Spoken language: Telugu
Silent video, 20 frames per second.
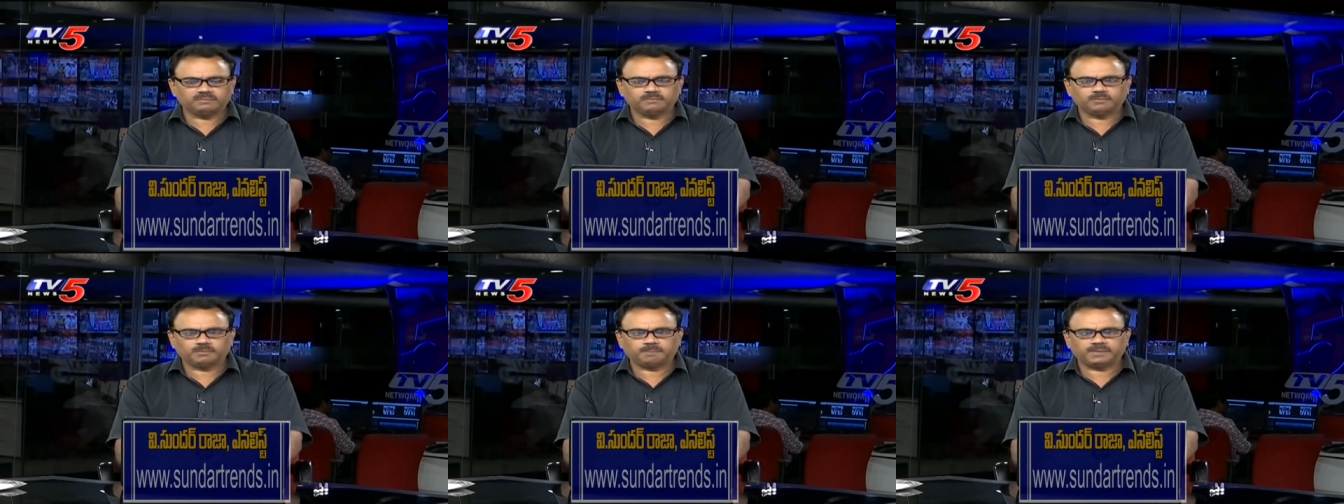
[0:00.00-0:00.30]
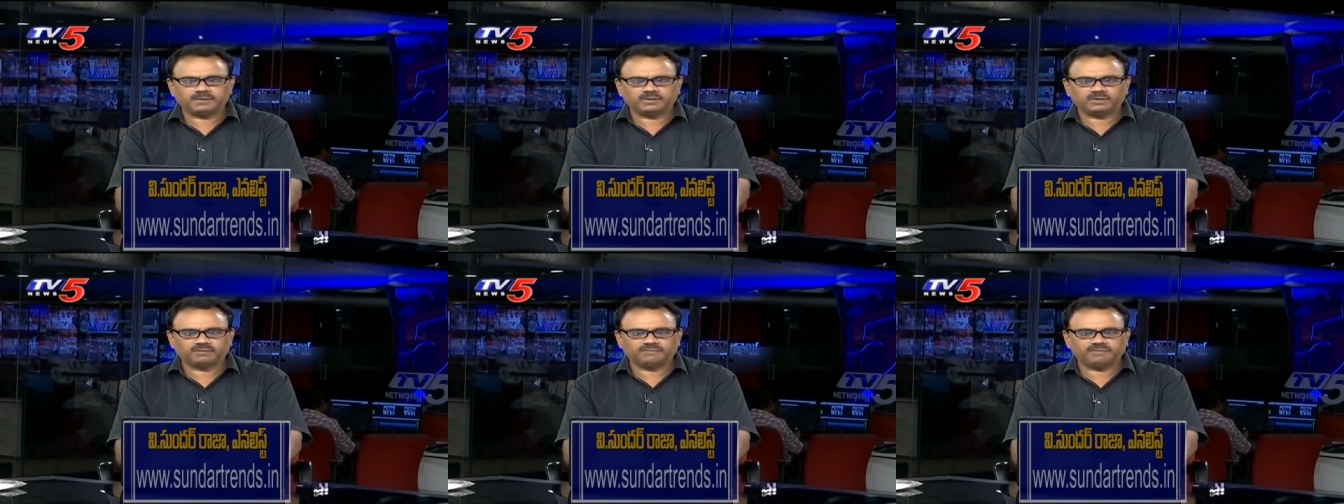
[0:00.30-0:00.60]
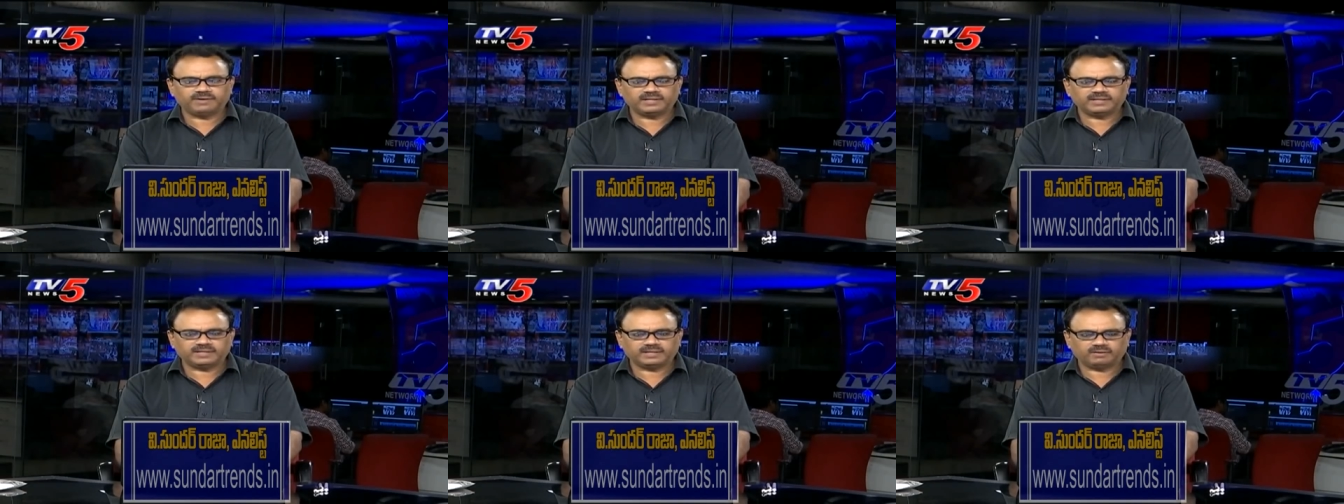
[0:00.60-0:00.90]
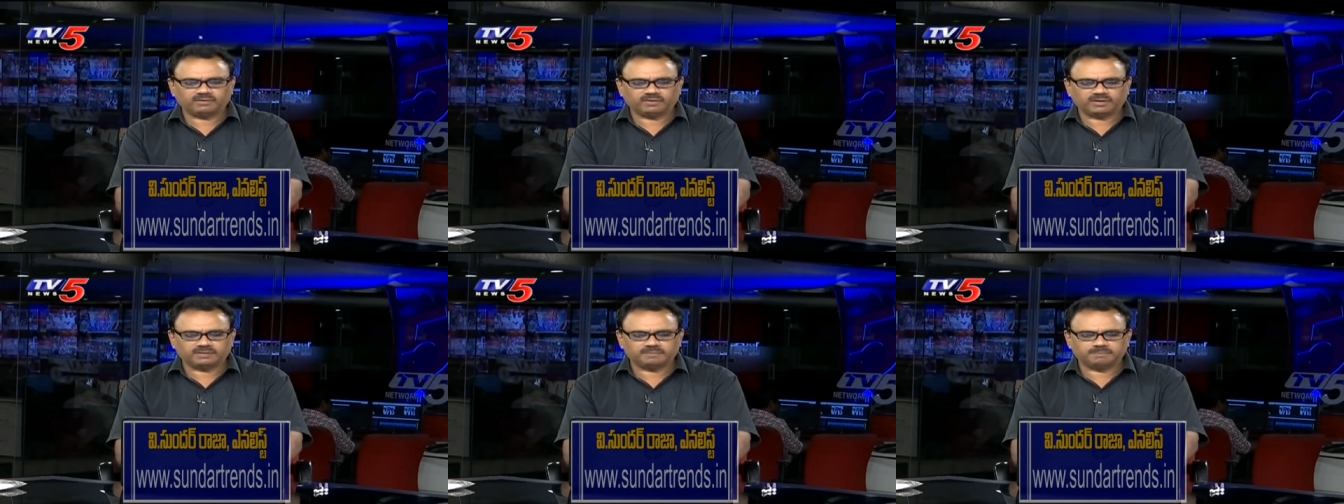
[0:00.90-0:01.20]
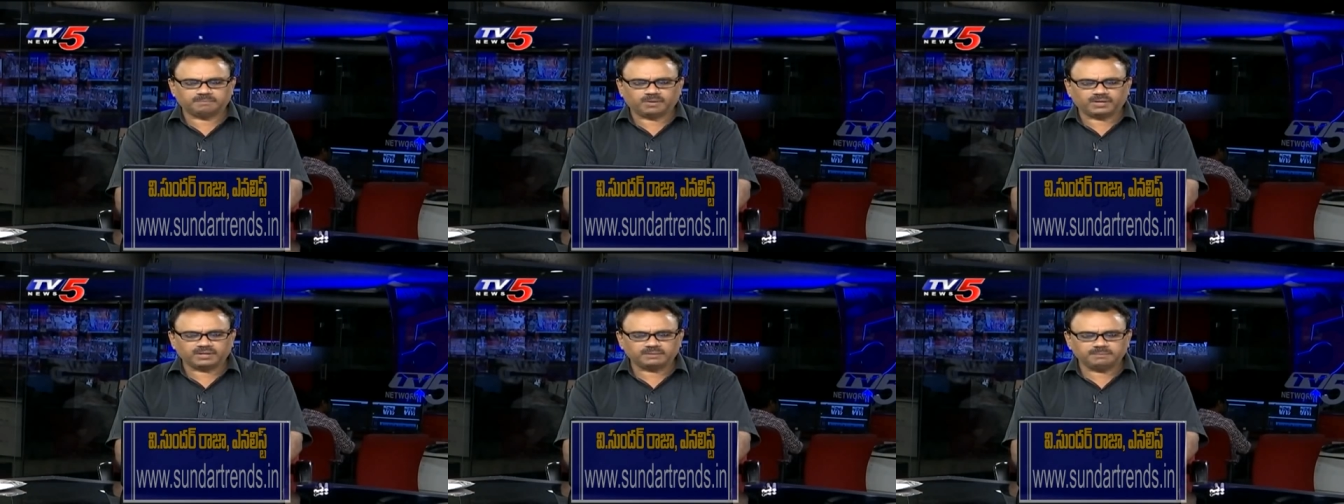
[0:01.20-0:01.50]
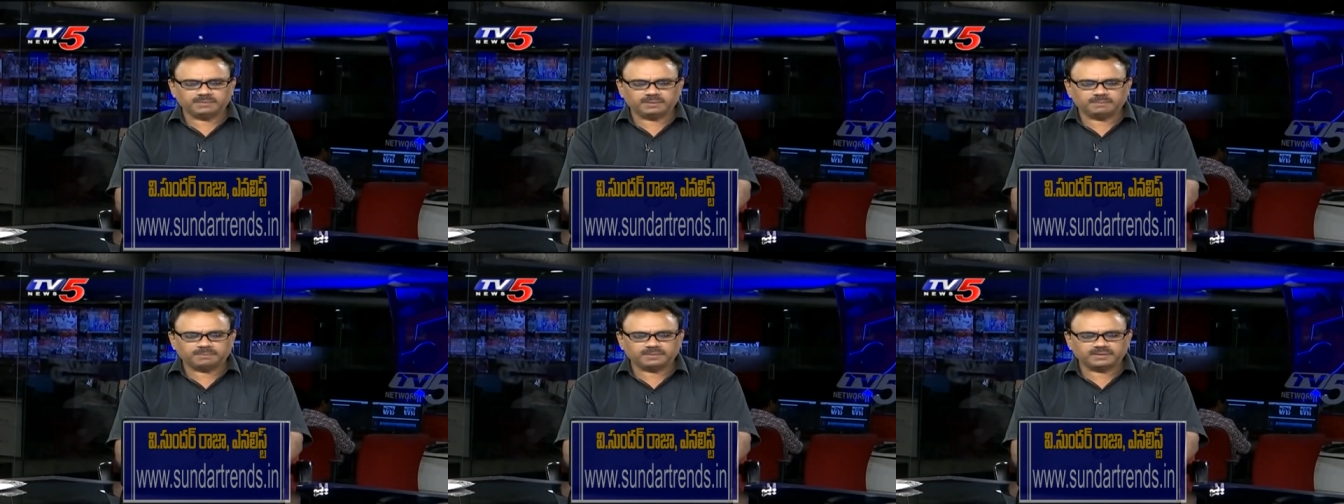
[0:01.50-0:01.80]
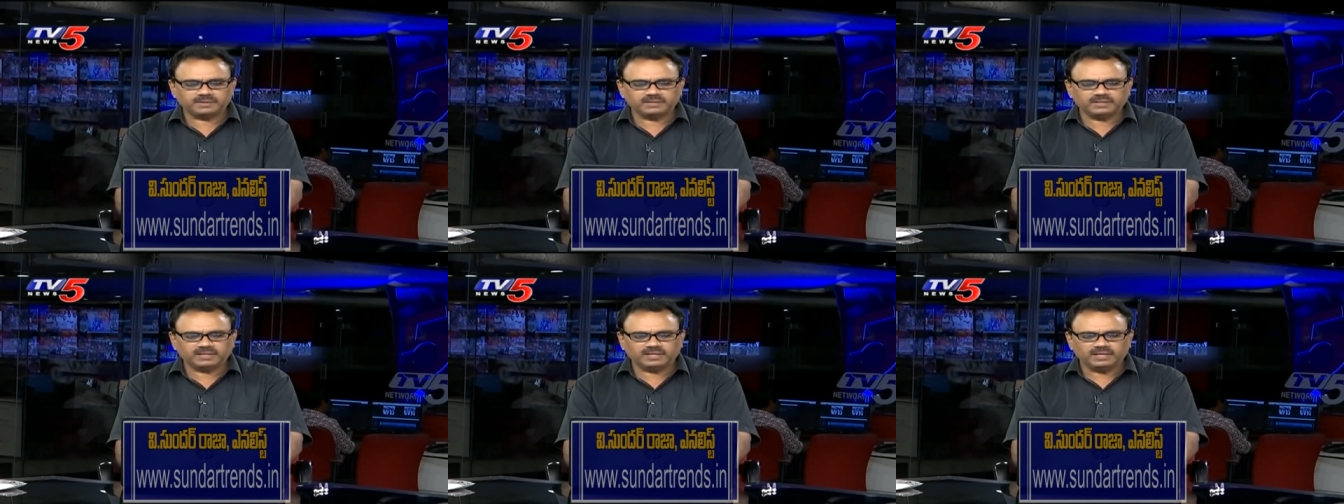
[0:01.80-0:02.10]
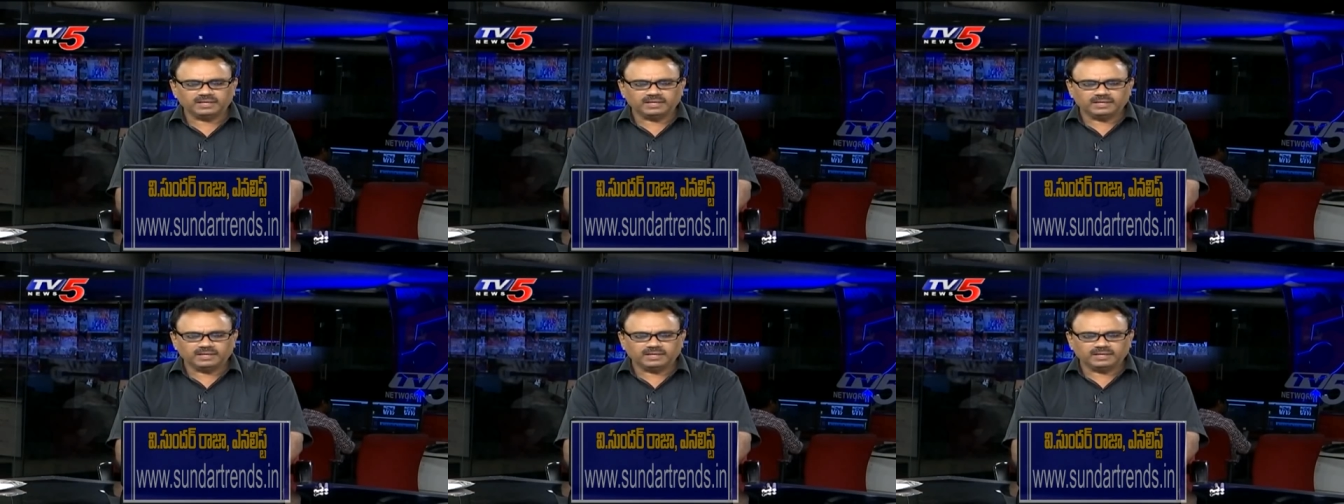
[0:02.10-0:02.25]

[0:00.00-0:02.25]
ముప్పై ఒక వేల దగ్గర ఒక బాటం ఏర్పడింది